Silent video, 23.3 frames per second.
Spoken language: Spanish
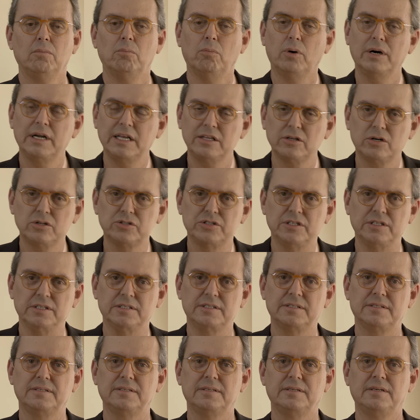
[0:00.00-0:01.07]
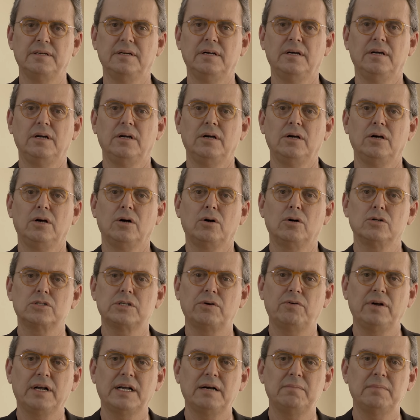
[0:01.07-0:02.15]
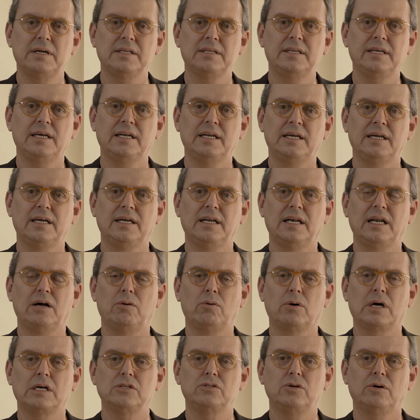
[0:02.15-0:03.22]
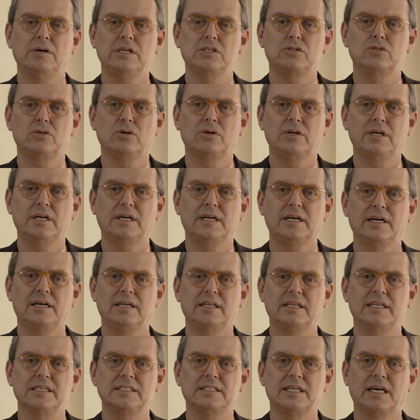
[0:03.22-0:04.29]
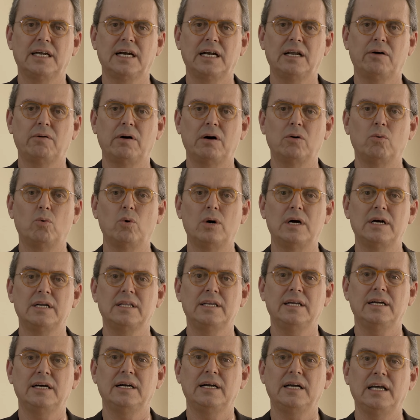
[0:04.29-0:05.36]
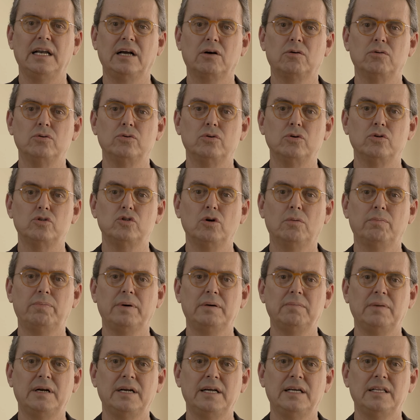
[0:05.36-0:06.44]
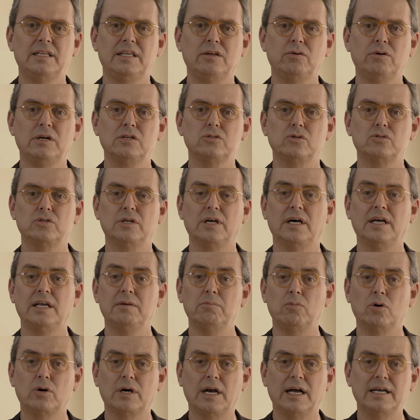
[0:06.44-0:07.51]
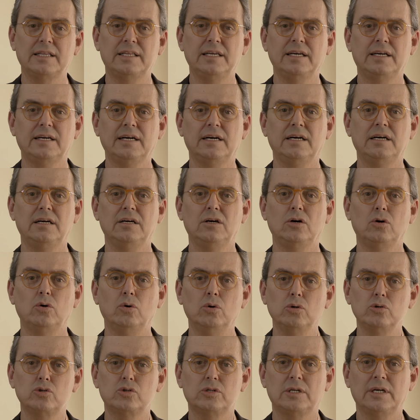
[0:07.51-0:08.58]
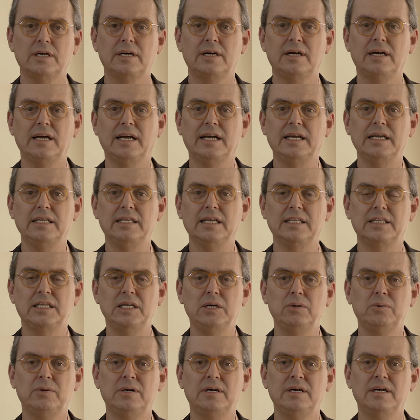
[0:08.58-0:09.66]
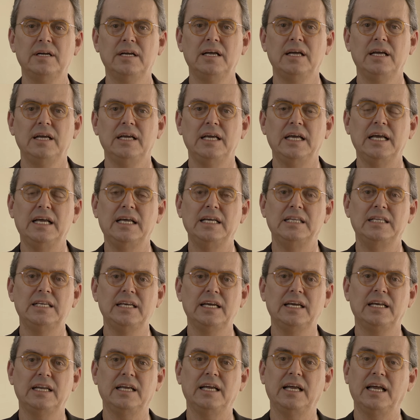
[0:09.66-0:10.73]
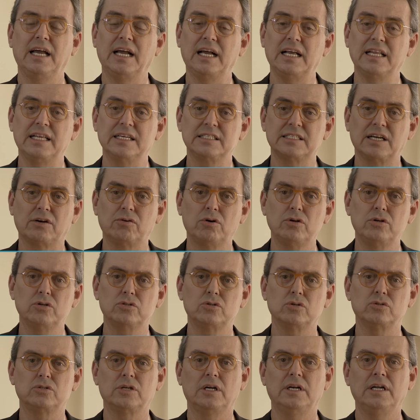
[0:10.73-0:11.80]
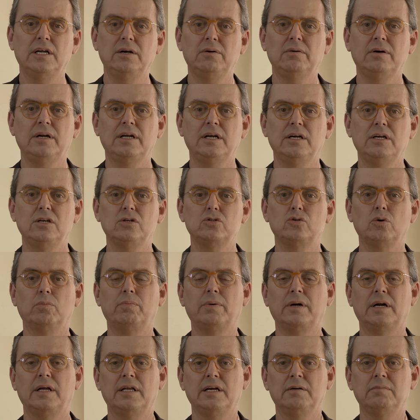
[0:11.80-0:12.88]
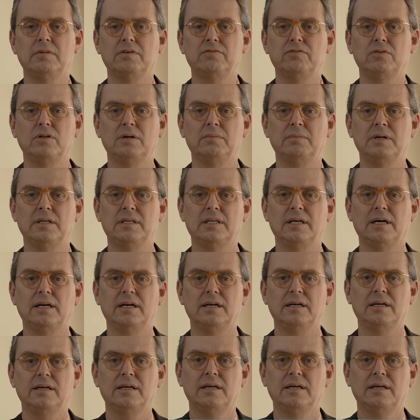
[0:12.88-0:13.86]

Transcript: Buenas noches. Costa Rica mantiene la vocación histórica de estar a la vanguardia en la construcción permanente de una sociedad democrática, justa, equitativa y que tiene en el desarrollo sostenible su paradigma fundamental.